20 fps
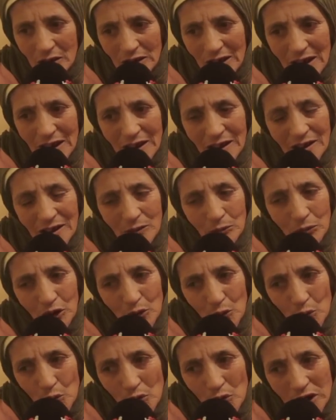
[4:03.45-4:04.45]

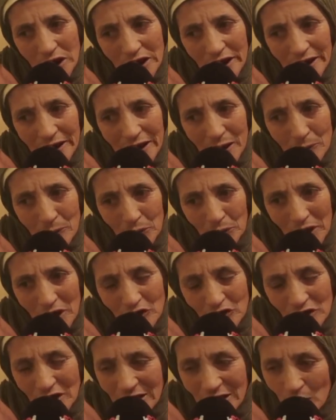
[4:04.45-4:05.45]
تنبغي نقول ليه لا ما
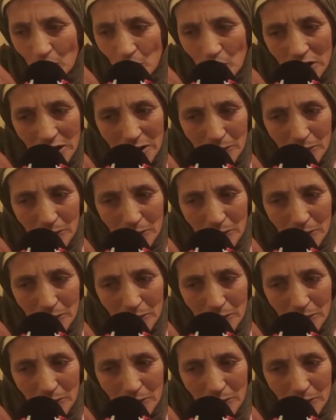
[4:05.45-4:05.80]
تلقاش حتى تنقول